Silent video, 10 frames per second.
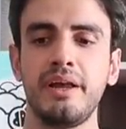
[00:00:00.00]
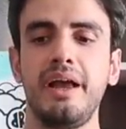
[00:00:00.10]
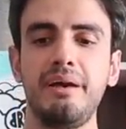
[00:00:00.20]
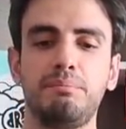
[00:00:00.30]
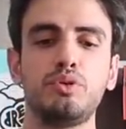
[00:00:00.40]

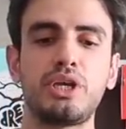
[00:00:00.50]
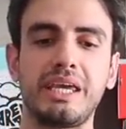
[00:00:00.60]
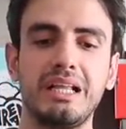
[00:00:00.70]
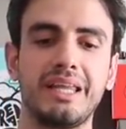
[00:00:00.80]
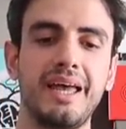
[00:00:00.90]
Evet bu
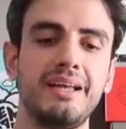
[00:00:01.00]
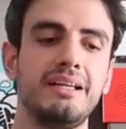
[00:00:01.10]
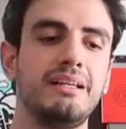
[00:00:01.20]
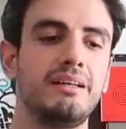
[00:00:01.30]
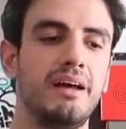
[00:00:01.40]
şekilde
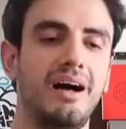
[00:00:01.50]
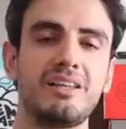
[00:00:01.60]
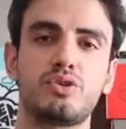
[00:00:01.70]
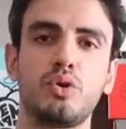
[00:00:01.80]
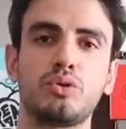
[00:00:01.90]

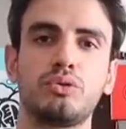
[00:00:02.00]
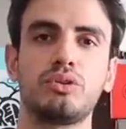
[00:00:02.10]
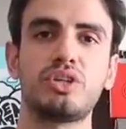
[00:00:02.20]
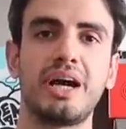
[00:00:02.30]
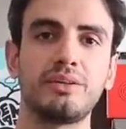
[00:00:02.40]
az çok
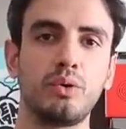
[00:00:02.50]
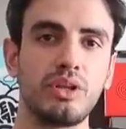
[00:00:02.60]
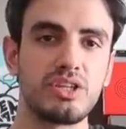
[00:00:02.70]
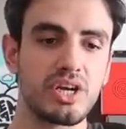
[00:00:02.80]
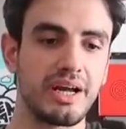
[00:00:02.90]
dışarıda
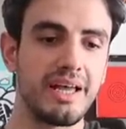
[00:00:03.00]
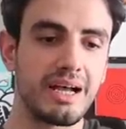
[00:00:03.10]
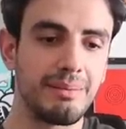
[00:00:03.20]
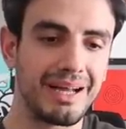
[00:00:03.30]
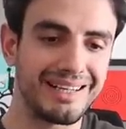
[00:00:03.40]
oynanacak
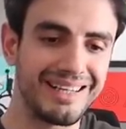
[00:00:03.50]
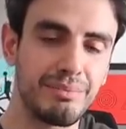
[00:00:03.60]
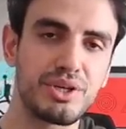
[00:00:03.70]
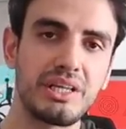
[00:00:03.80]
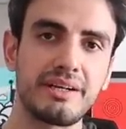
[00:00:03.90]
ayakkabılarda ne
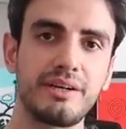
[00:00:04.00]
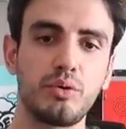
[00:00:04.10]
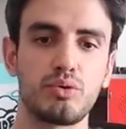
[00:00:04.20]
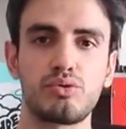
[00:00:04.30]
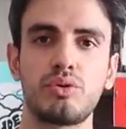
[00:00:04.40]
gibi şeyler
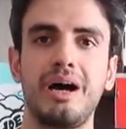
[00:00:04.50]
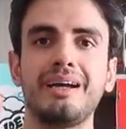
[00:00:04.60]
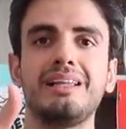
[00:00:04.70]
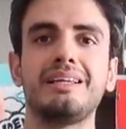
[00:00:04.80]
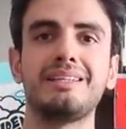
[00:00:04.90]
arıyoruz,
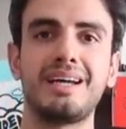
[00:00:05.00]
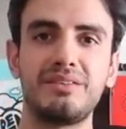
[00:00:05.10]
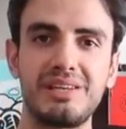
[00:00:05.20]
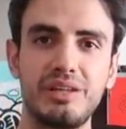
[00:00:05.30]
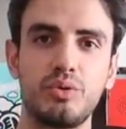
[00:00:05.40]
hangilerini
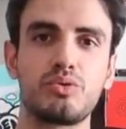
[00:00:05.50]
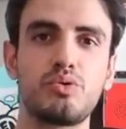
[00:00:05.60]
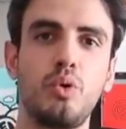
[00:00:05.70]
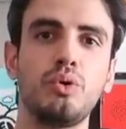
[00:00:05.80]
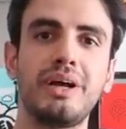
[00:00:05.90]
tavsiye ediyoruz
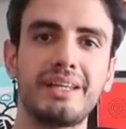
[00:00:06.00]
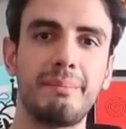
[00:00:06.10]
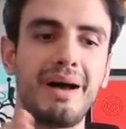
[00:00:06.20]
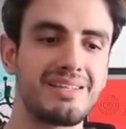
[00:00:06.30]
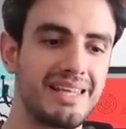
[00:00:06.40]

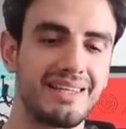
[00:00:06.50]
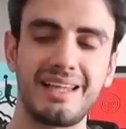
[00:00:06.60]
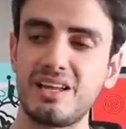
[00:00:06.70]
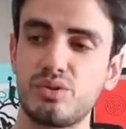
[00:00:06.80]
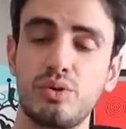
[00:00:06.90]
onlardan
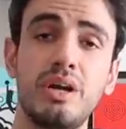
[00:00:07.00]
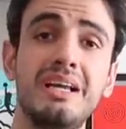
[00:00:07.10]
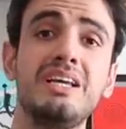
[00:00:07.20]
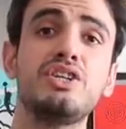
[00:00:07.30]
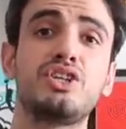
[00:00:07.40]
bahsettikten sonra
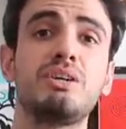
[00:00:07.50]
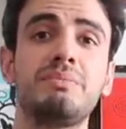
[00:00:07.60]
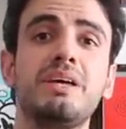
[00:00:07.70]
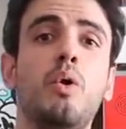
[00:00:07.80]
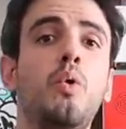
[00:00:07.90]

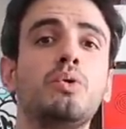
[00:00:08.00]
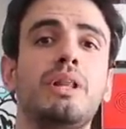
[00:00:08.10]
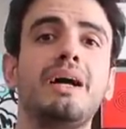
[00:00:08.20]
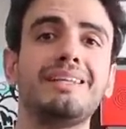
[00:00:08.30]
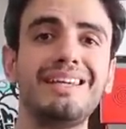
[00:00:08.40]
Şimdi
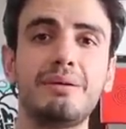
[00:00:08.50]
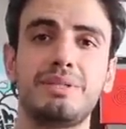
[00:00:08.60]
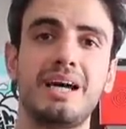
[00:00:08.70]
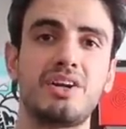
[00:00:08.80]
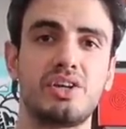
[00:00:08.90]
online'da ne gibi
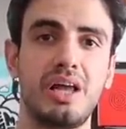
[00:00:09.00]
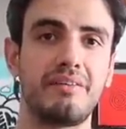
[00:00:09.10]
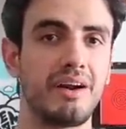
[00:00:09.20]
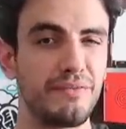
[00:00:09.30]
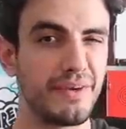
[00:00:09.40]
tercihler
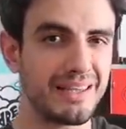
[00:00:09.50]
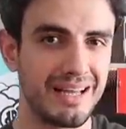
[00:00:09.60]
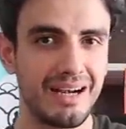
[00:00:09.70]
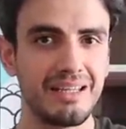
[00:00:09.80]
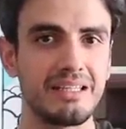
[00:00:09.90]
var?
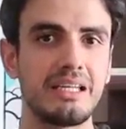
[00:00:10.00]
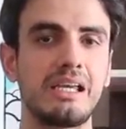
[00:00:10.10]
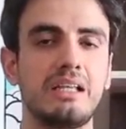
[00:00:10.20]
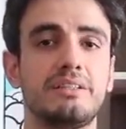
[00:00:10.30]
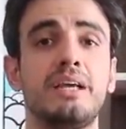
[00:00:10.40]
Fiyatlar nedir ne
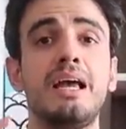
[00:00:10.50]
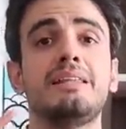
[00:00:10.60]
değildir?